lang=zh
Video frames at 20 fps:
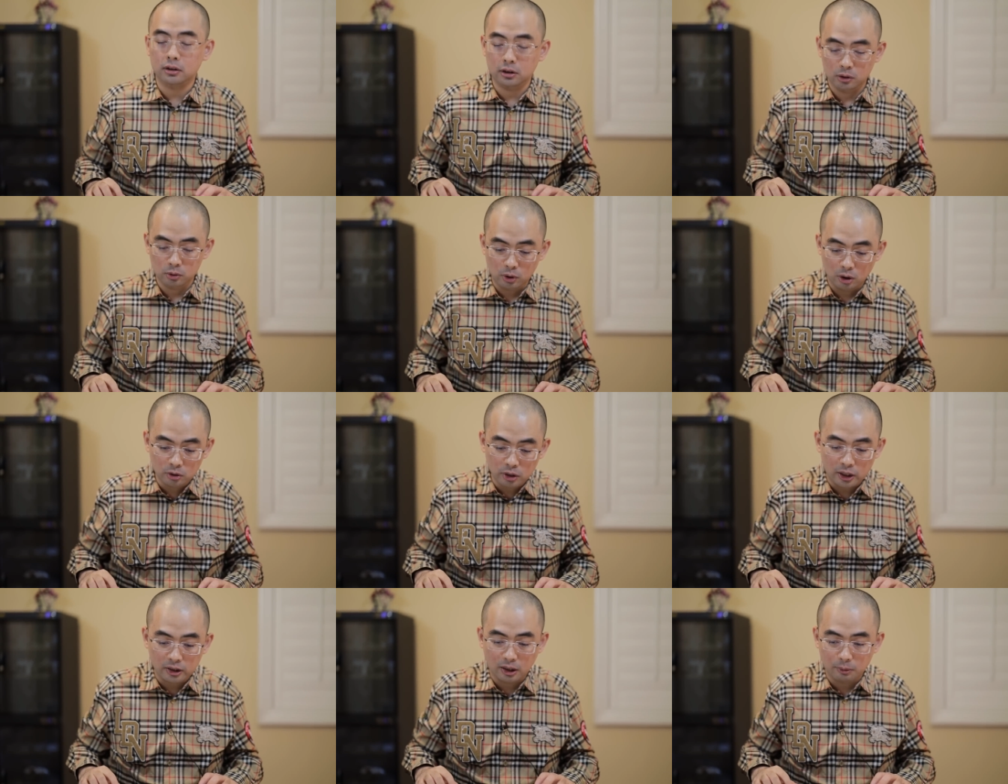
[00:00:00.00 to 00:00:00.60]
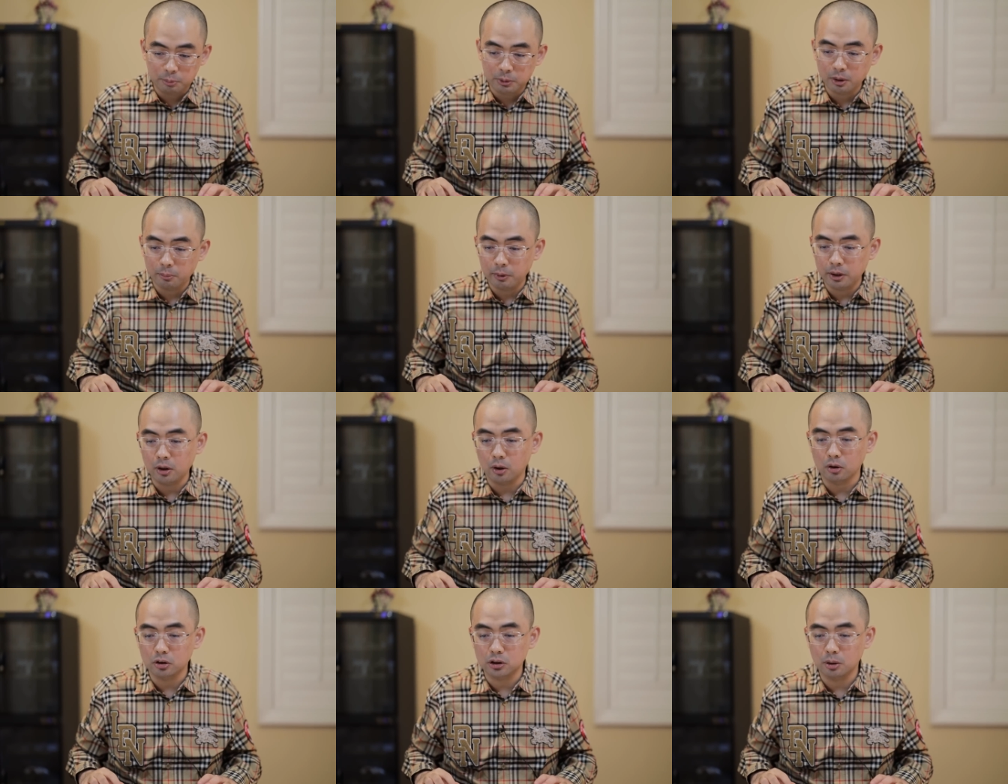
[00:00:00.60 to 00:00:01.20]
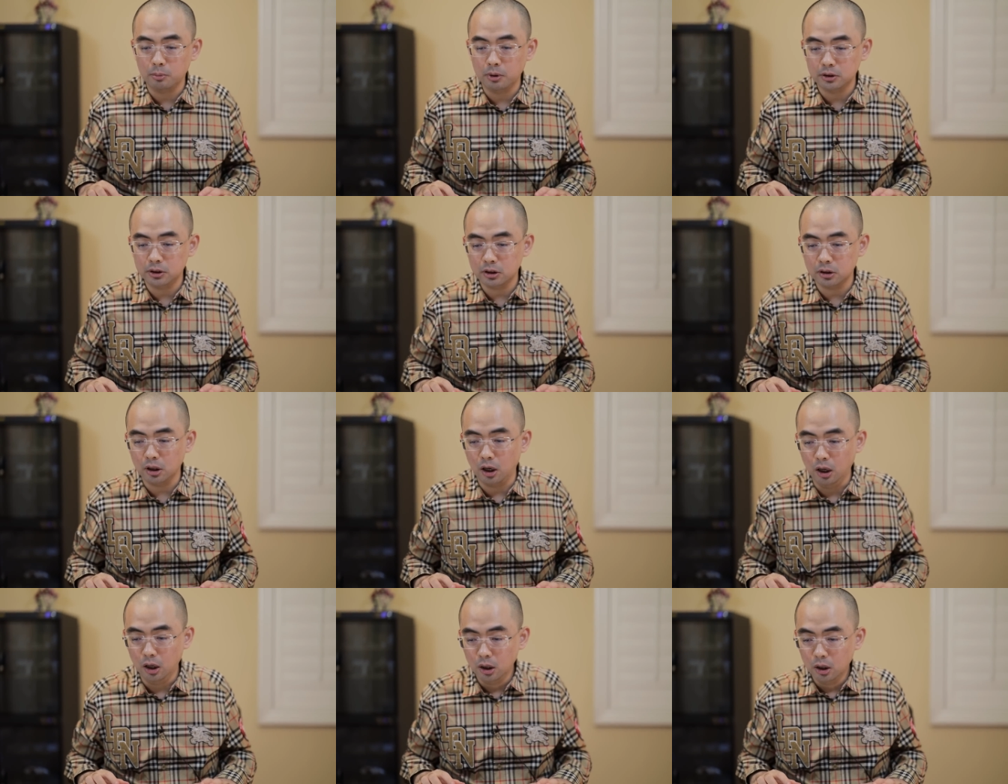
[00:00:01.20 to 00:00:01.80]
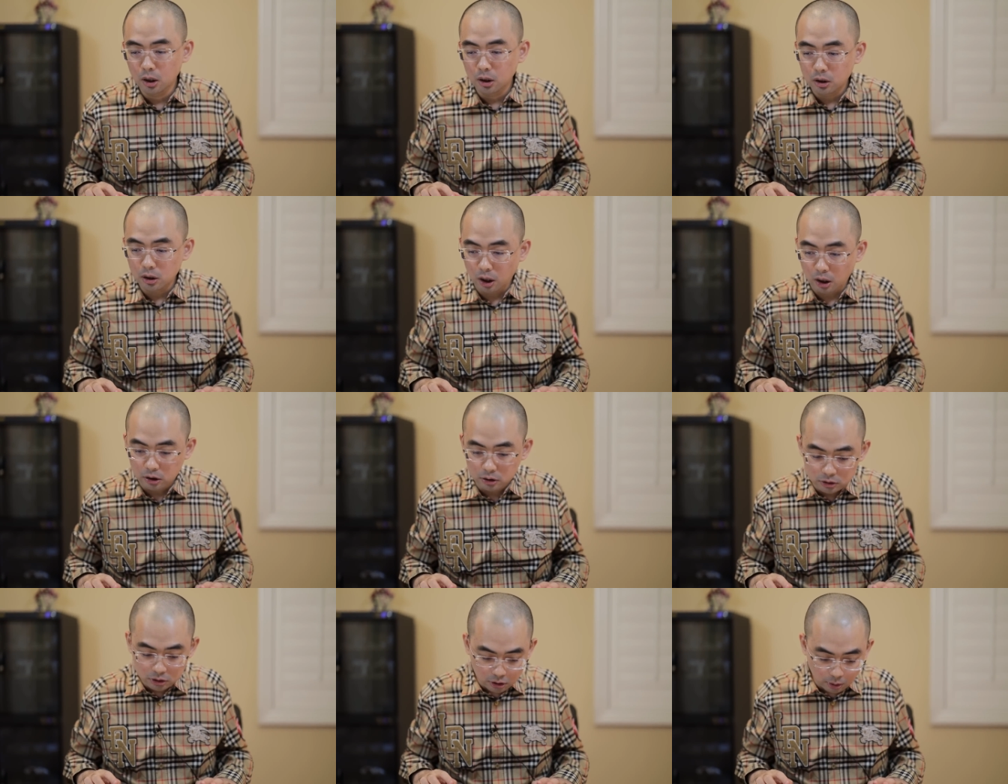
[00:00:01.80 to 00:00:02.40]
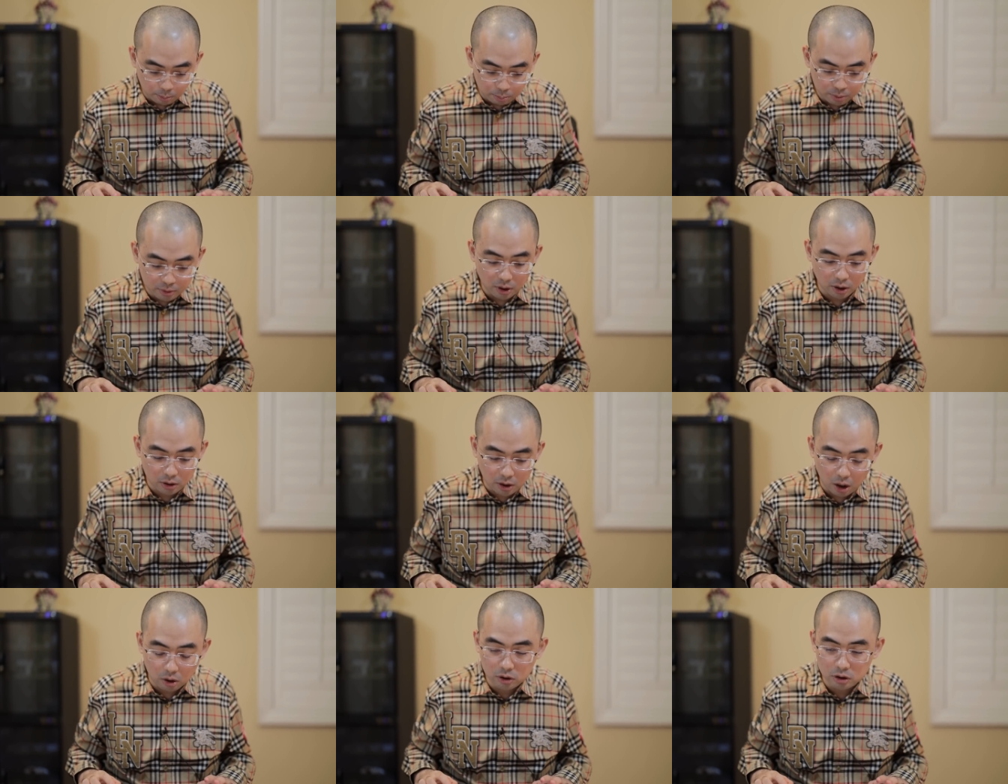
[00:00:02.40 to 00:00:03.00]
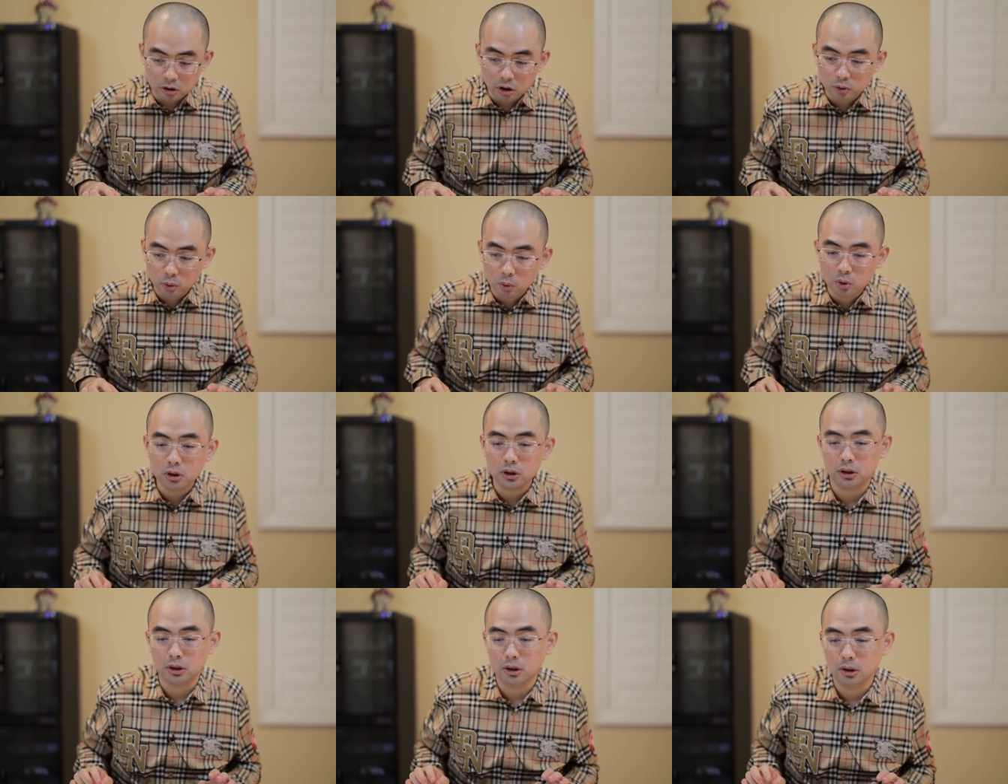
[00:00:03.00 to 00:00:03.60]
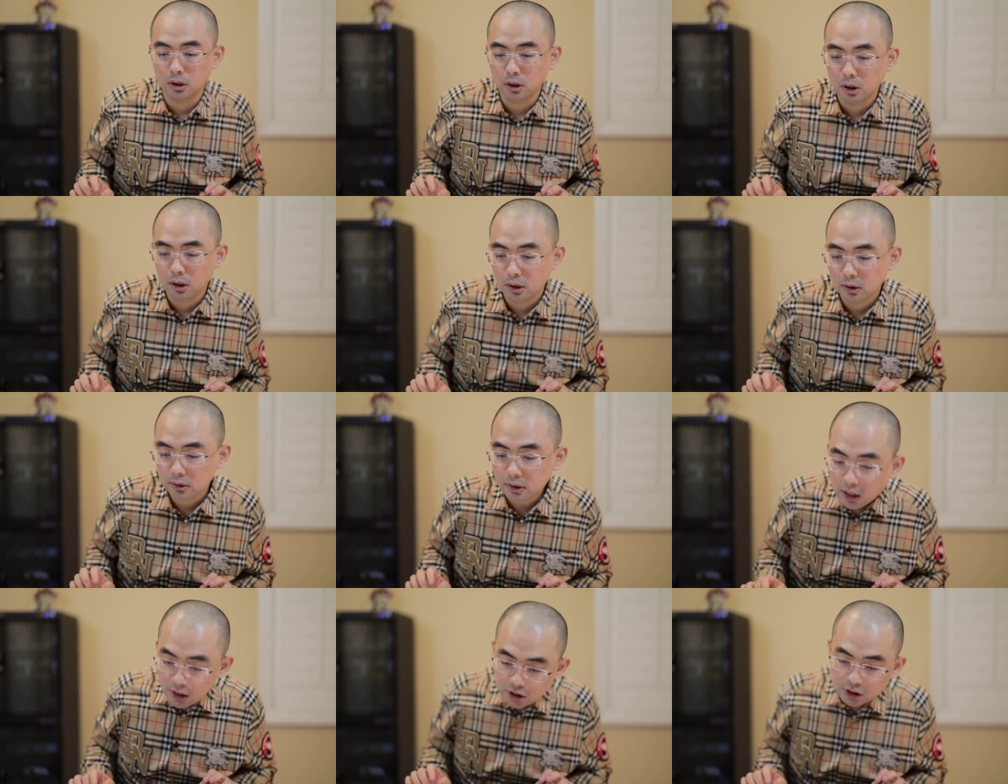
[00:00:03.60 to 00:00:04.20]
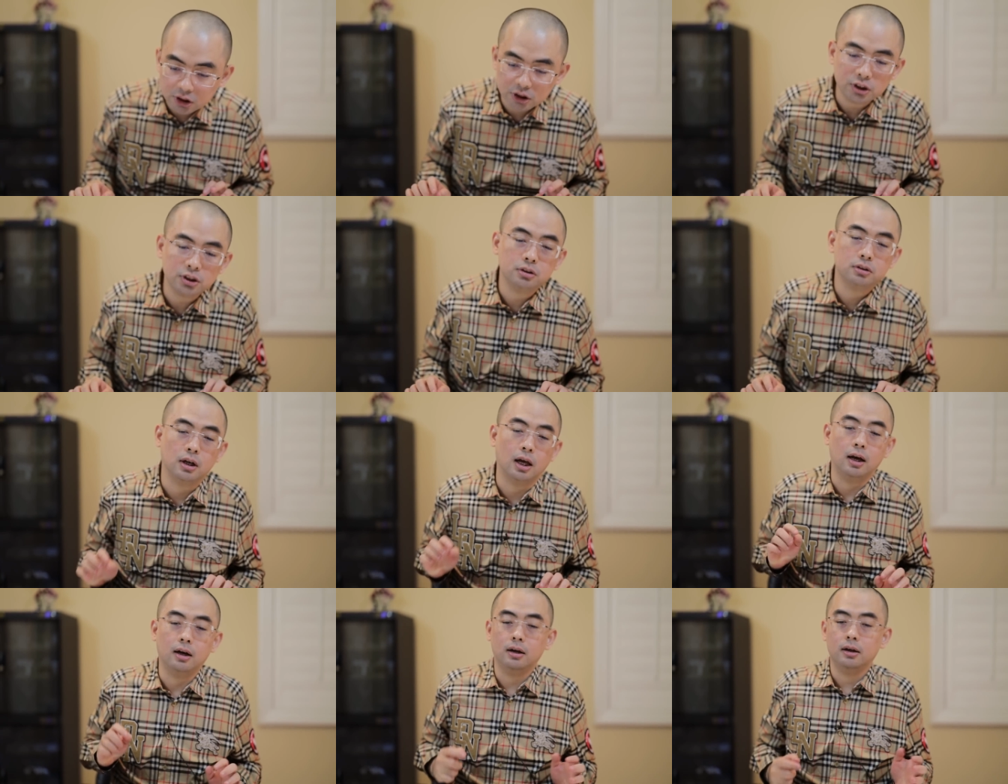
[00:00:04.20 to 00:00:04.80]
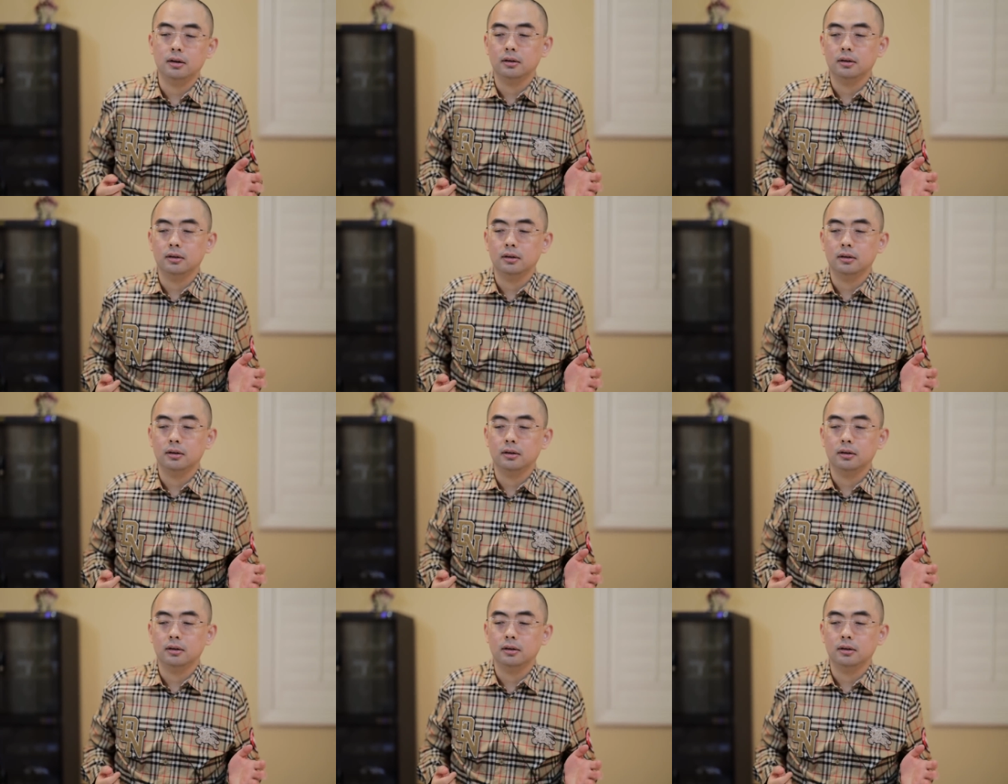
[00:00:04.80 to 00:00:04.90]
这洛桑代呢并没有什么这个啊这个不可告人的东西，但是呢，